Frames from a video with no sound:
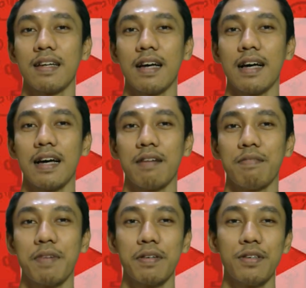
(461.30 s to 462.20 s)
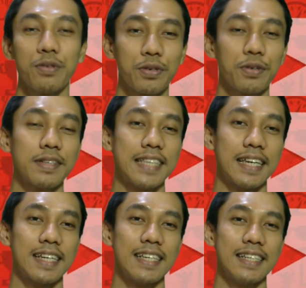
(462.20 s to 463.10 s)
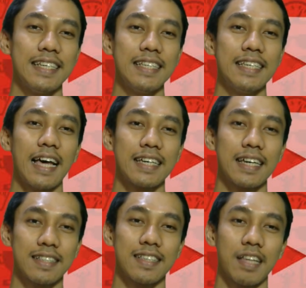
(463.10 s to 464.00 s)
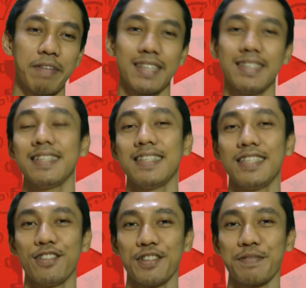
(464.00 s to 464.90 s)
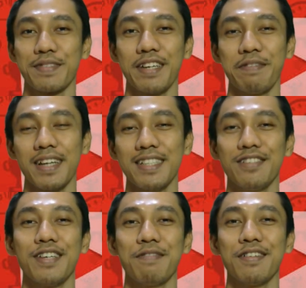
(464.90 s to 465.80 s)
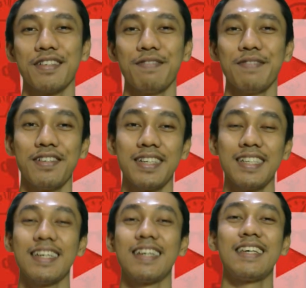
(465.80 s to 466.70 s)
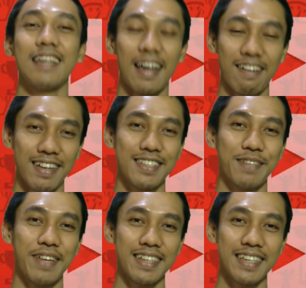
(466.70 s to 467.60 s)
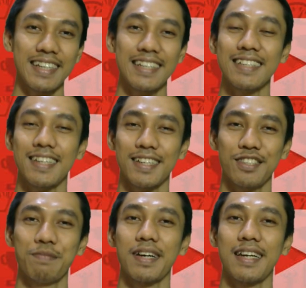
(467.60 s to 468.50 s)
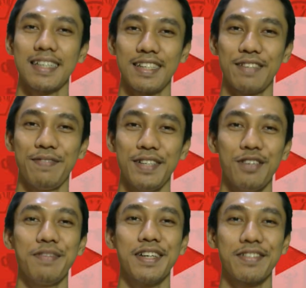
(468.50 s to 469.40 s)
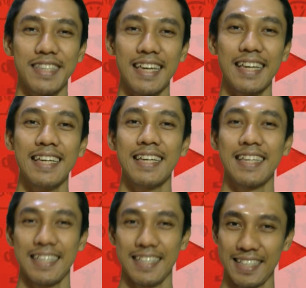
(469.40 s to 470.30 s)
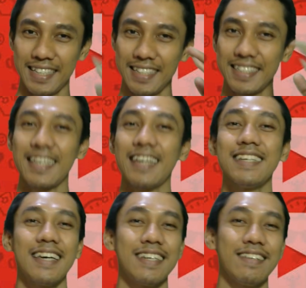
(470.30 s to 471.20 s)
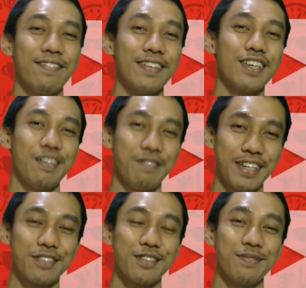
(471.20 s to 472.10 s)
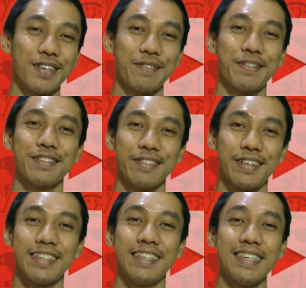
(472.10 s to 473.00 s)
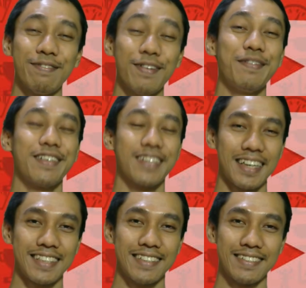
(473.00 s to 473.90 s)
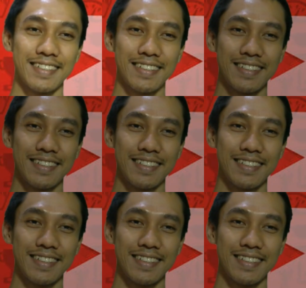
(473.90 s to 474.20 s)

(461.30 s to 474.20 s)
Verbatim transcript: mau eh, mendukung channel ini agar tetap eksis di YouTube. Terima kasih sudah menonton video ini dari awal sampai akhir. Kita akan jumpa lagi di video berikutnya. Sekian dan wassalamualaikum warahmatullahi wabarakatuh.